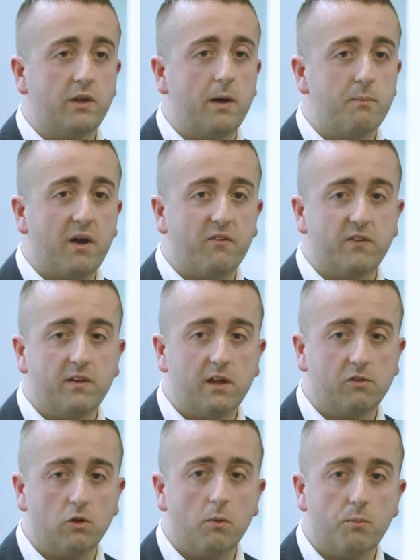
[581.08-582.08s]
on a un parfait
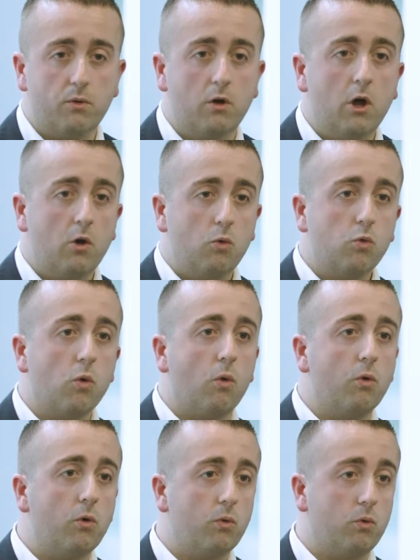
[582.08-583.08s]
exemple
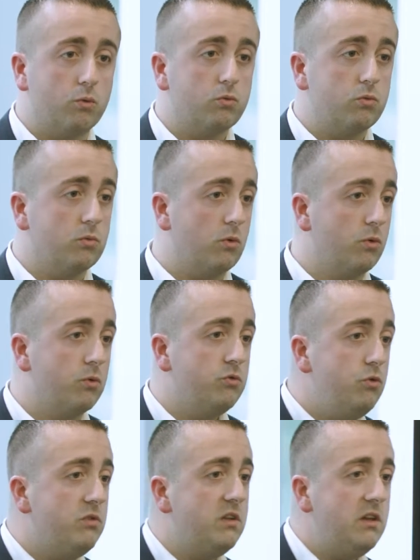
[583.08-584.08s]
où
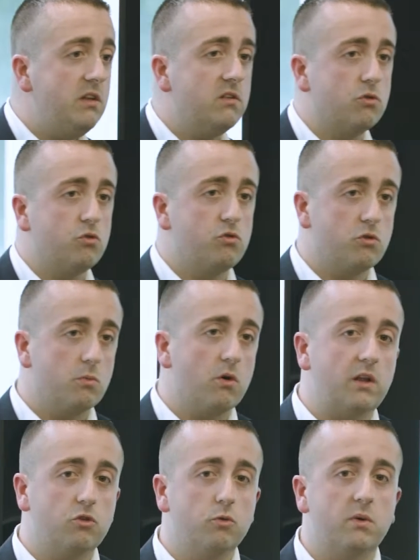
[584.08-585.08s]
on, utilise justement
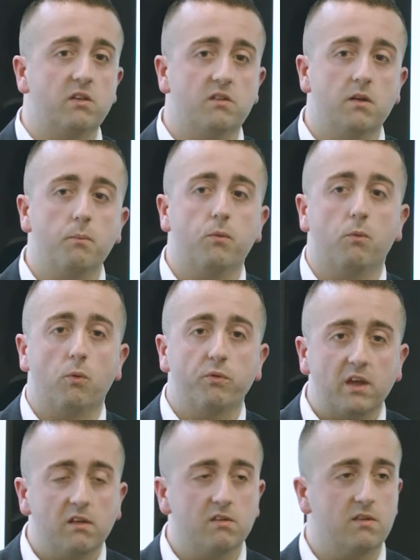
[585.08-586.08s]
la tomatina pour
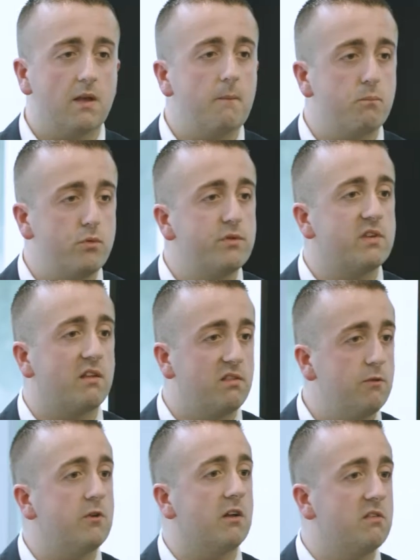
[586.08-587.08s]
montrer que c'est plus un
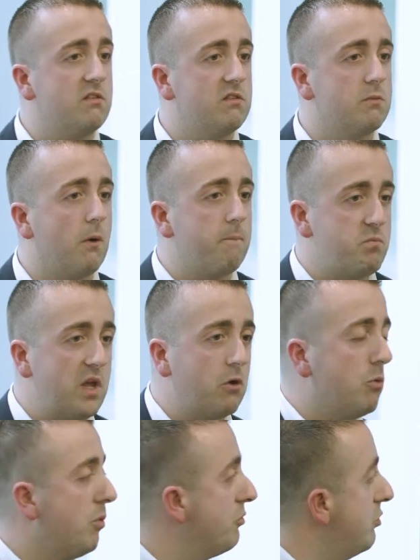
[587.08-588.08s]
divertissement et
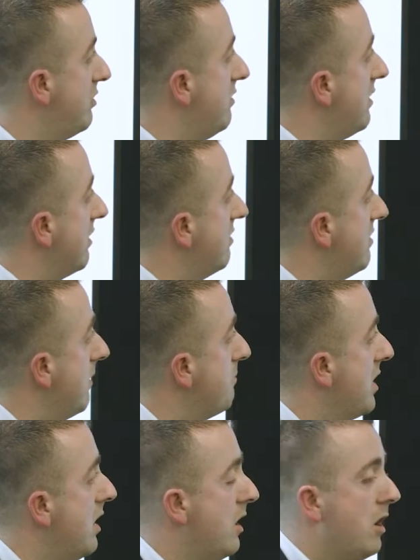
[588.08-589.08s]
comment se divertir.
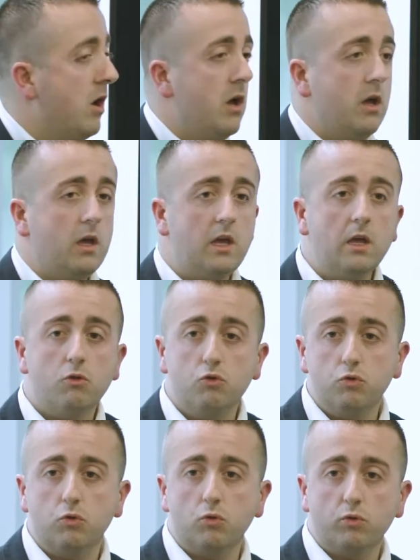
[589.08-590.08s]
Et
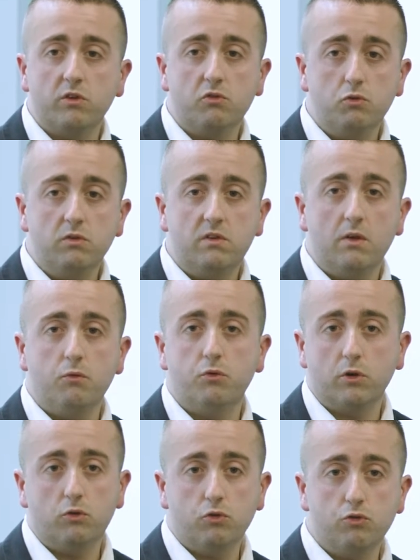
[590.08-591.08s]
tout au long des unités,
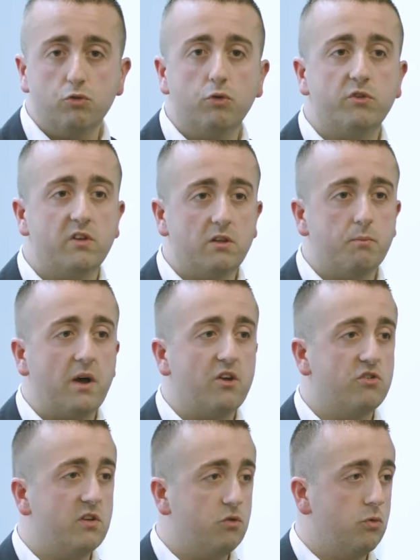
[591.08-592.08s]
vous aurez toujours cette
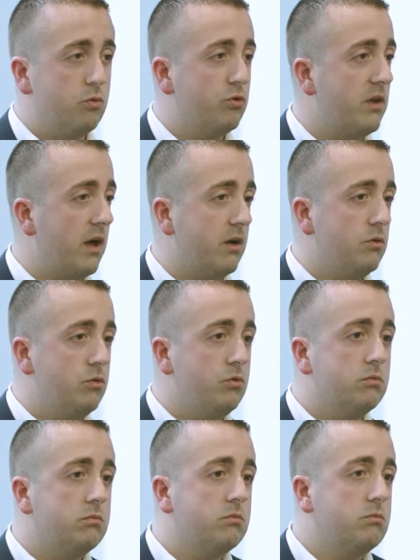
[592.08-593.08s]
page d'Escoubleau
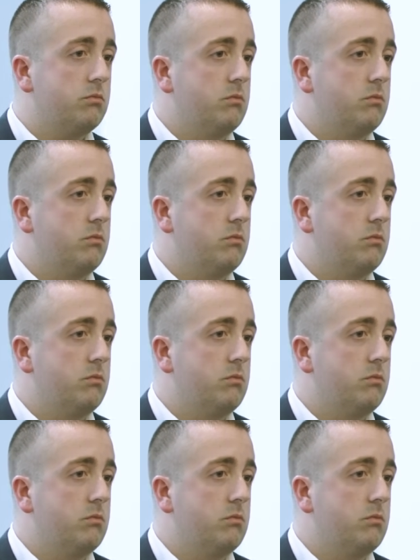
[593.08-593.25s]
d'une